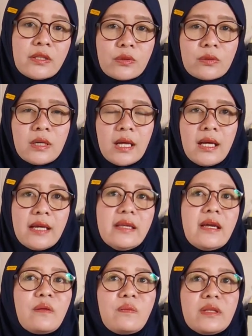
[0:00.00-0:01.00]
itu
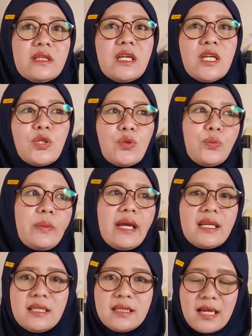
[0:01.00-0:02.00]
yang penting itu
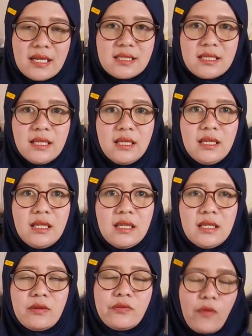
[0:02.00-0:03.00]
meditasi
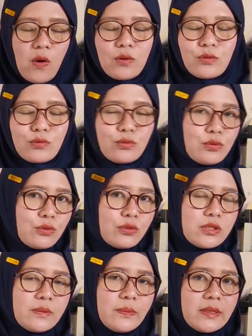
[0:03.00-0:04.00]

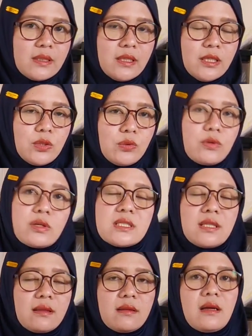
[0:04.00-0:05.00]
fokus seperti itu
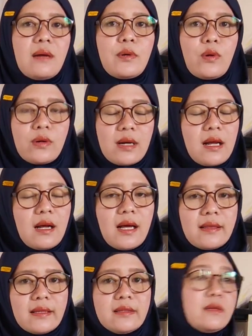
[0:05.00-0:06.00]
setiap orang
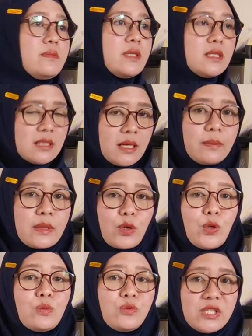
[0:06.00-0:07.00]
katanya bisa
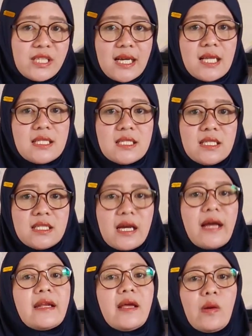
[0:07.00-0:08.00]
berkomunikasi
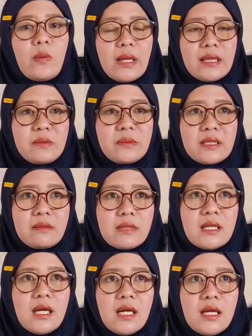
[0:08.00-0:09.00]
dengan hewan
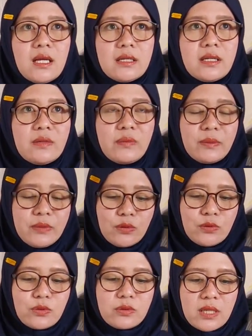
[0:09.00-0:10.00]
teman-teman dan Mak
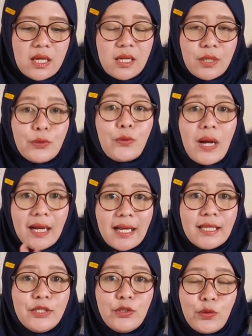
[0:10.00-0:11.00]
Miu sudah dua
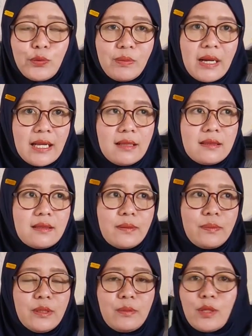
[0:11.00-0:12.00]
kali nyoba
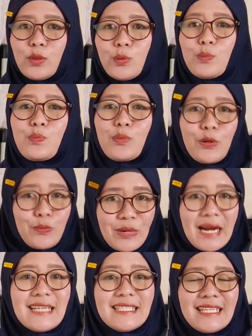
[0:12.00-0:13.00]
tapi belum belum
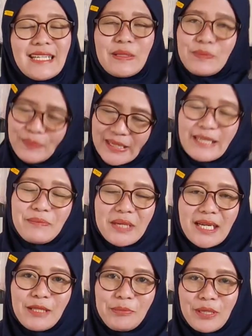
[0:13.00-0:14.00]
berhasil pingin
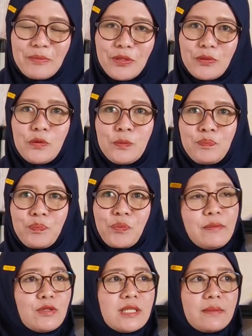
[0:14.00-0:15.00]
banget Mak Miu
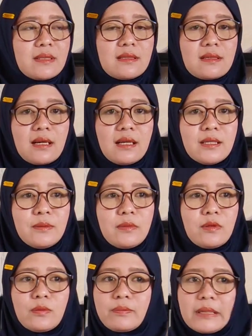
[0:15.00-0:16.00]
Mak Miu sama sekali
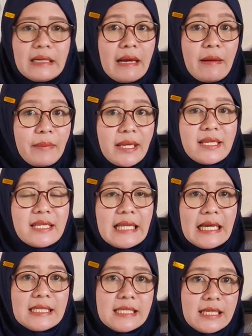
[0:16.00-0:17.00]
belum pernah
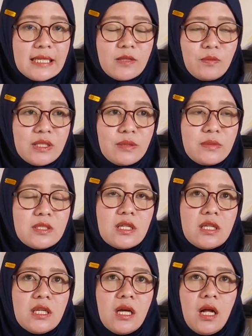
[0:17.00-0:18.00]
meditasi ya teman-teman
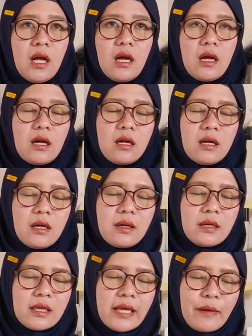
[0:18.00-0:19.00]
jadi
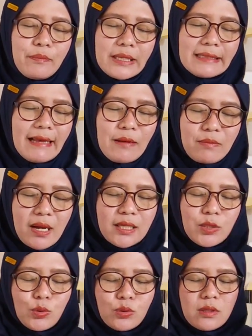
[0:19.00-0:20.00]
eh, yang pertama
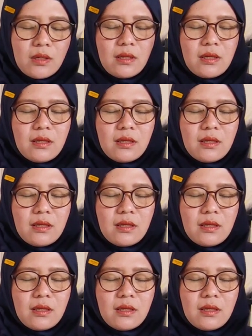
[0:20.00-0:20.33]
itu